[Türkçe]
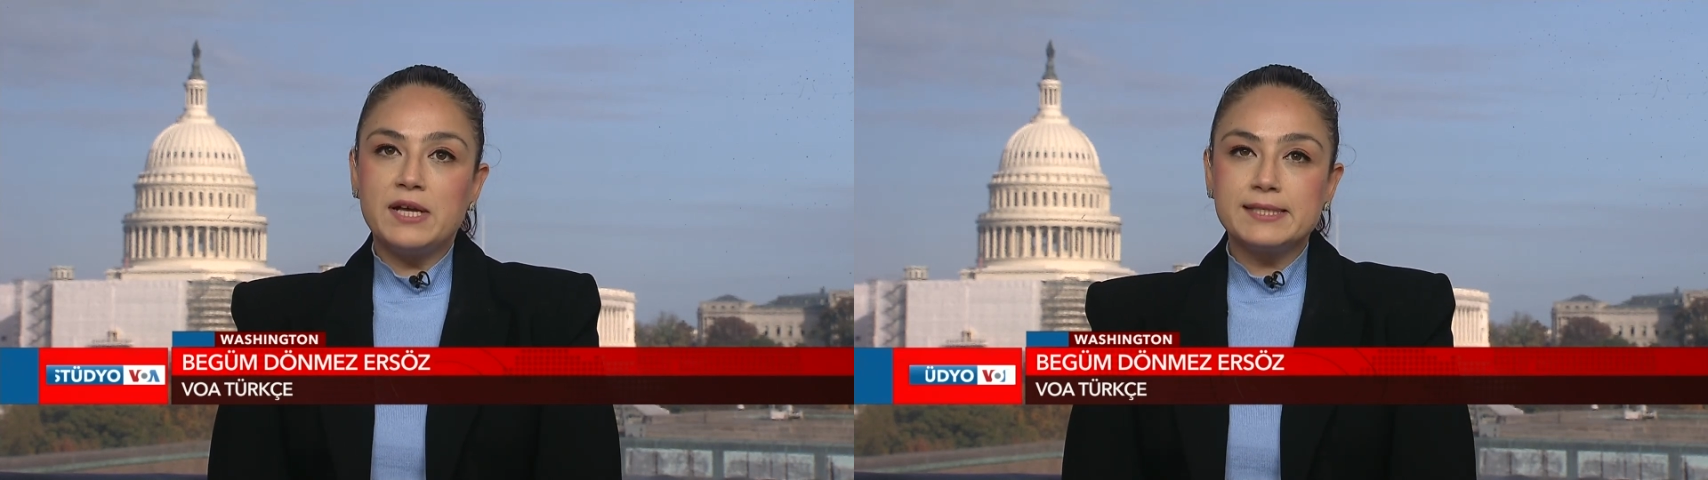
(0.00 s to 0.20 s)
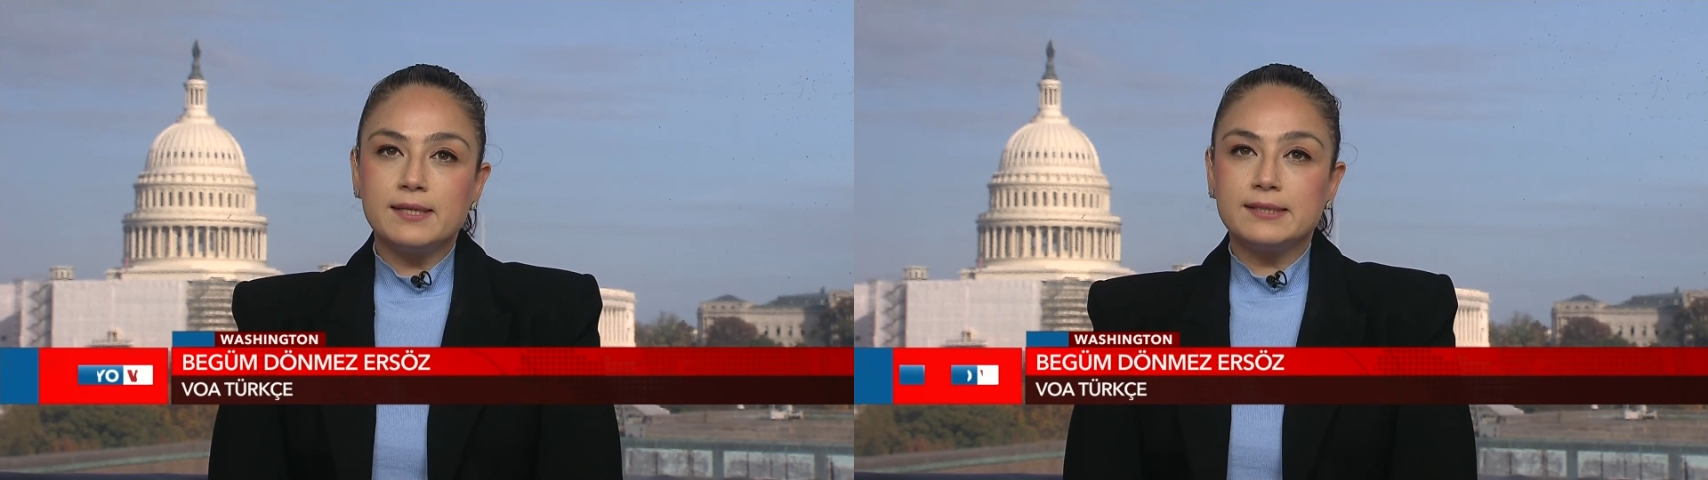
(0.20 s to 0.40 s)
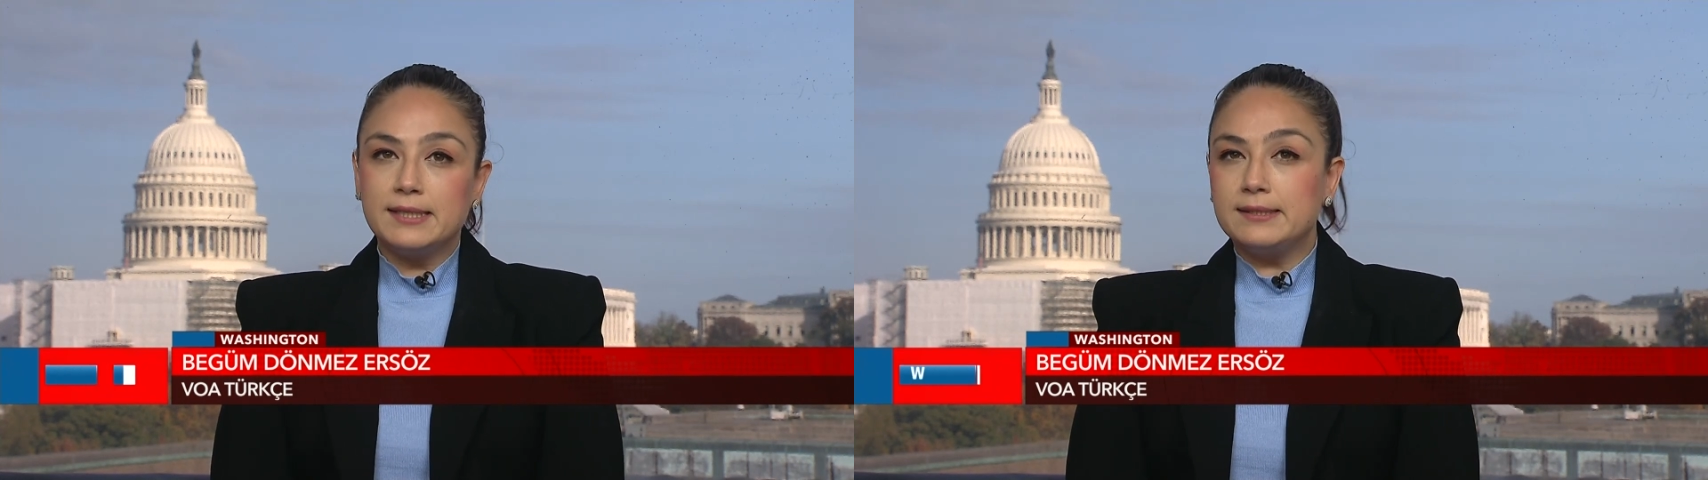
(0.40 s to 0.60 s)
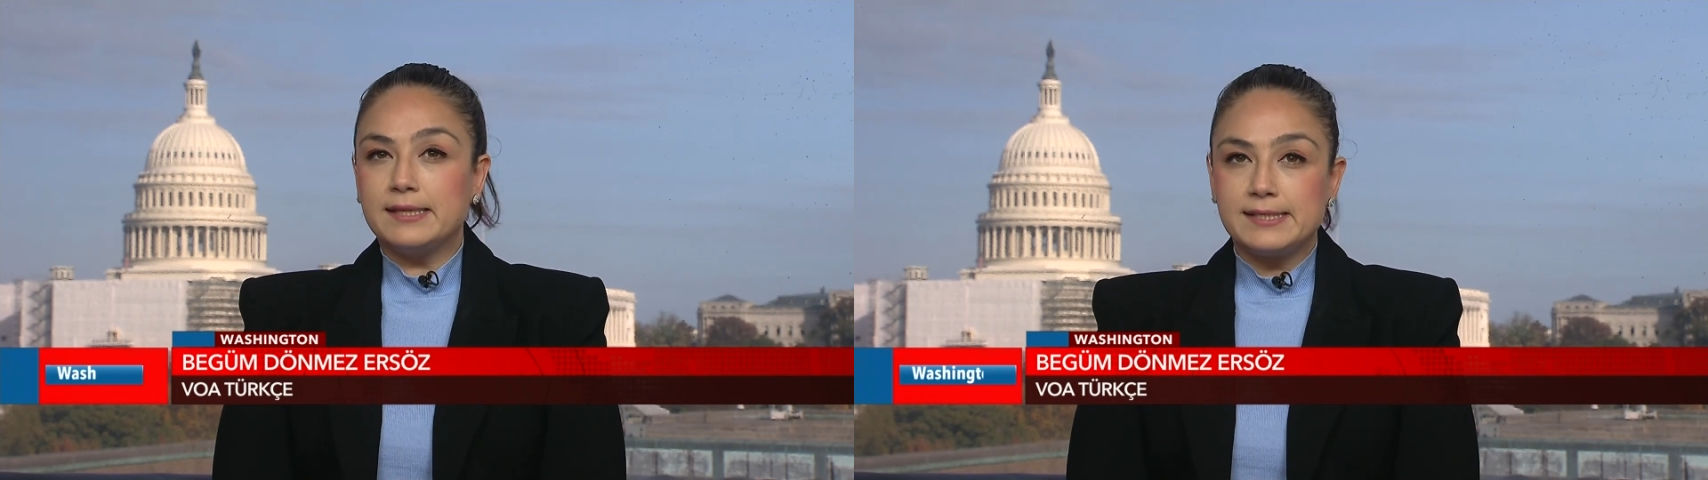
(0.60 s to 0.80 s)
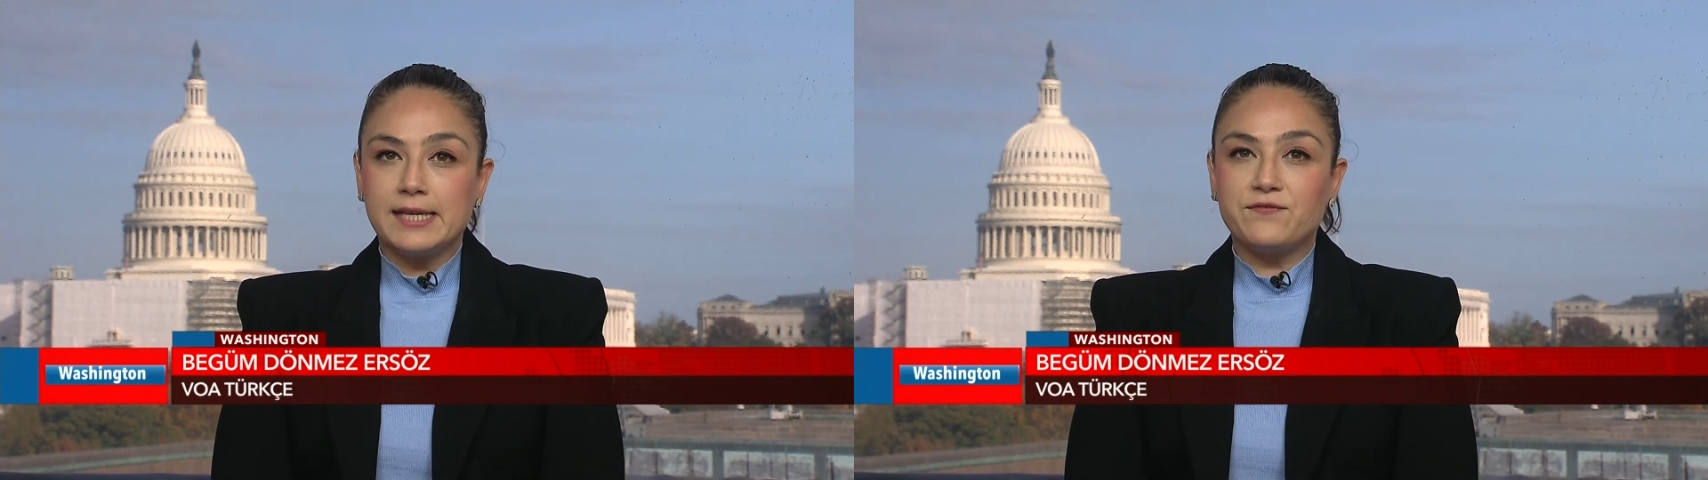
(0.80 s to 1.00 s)
fazla
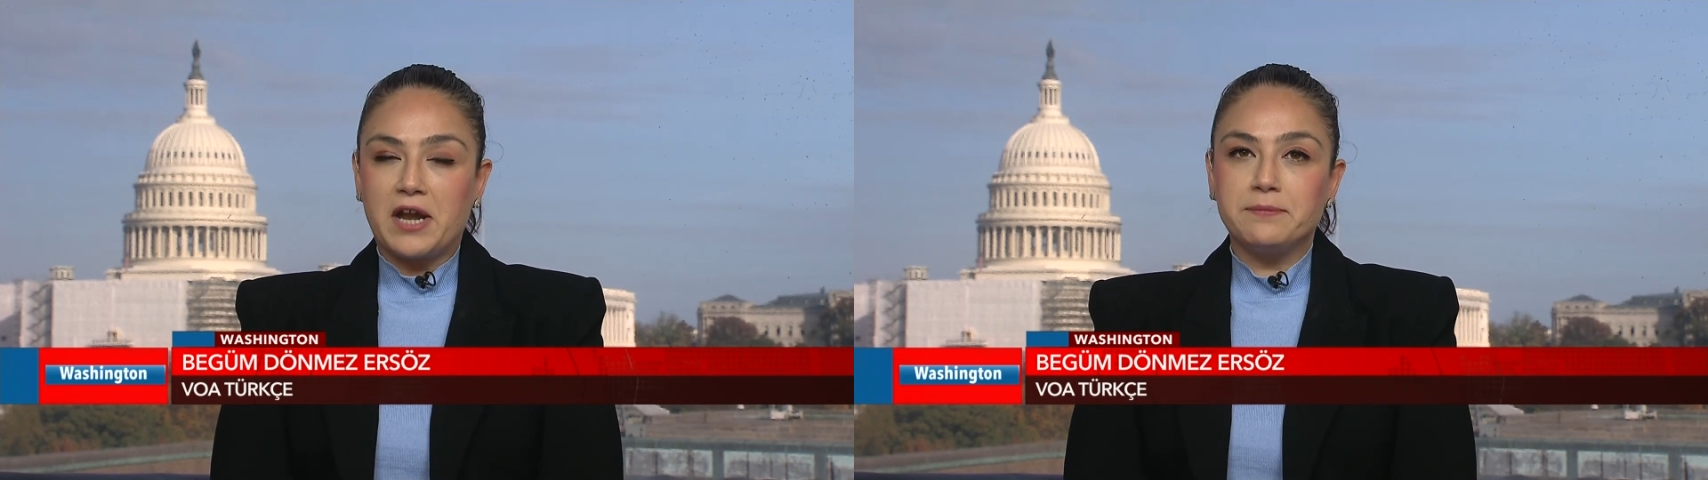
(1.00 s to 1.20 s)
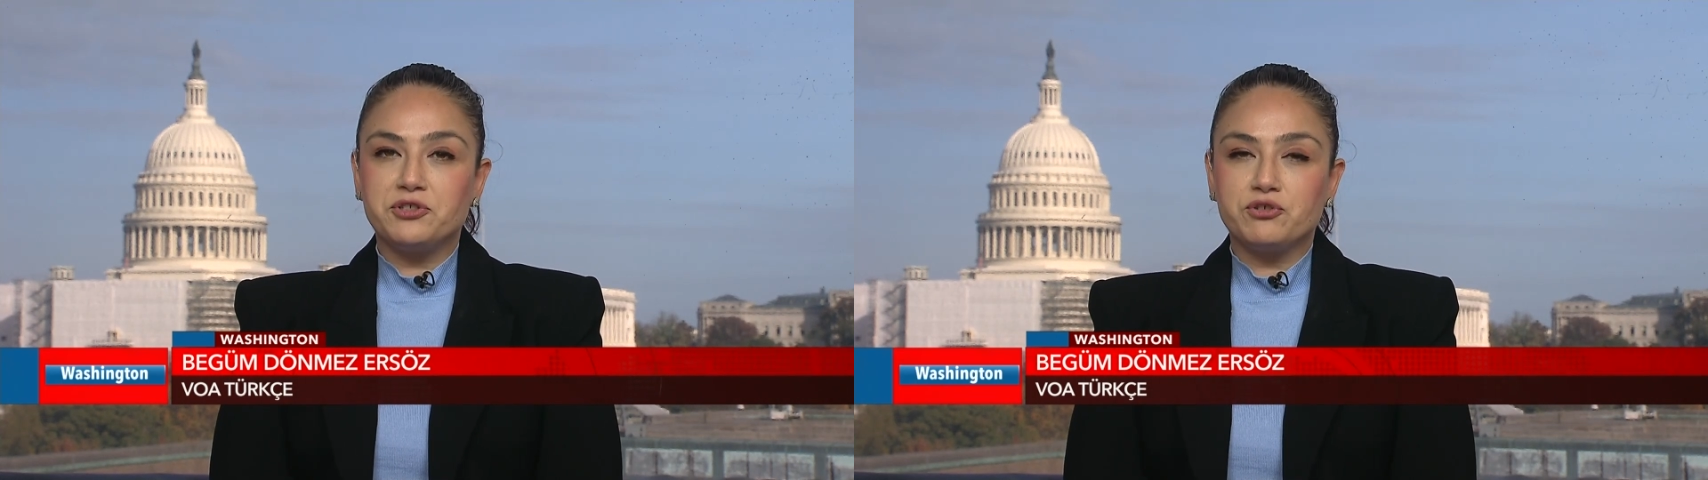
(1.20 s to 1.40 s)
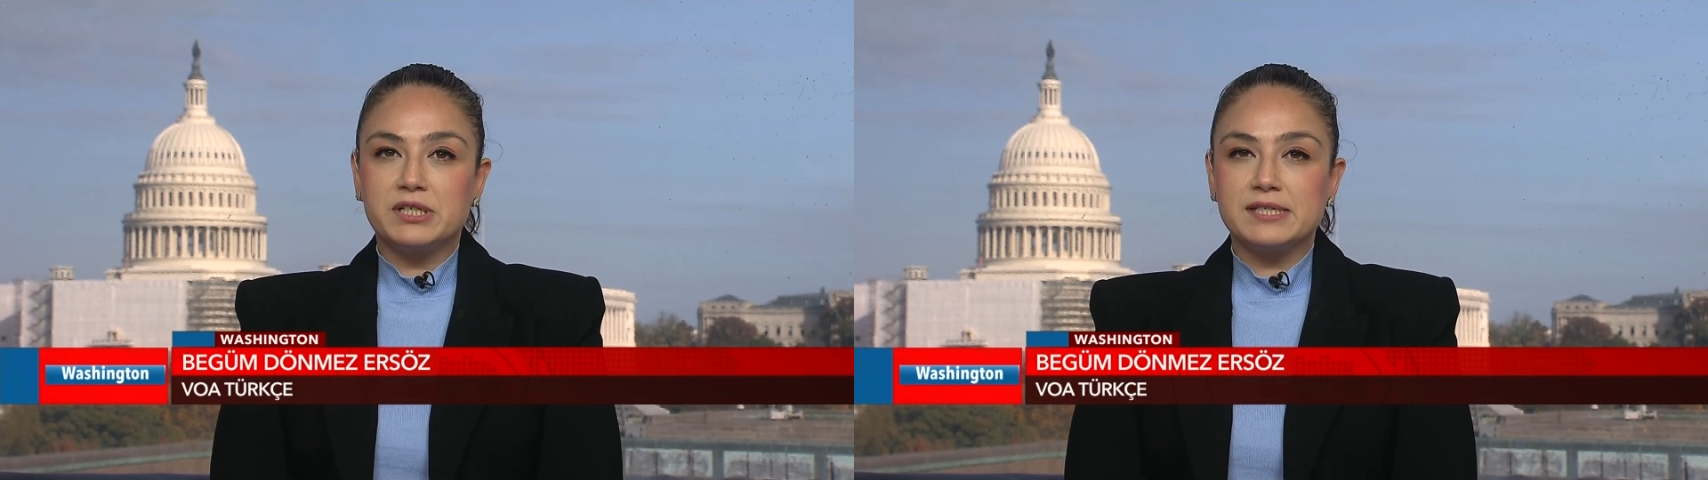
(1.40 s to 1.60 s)
adaya destek vermişti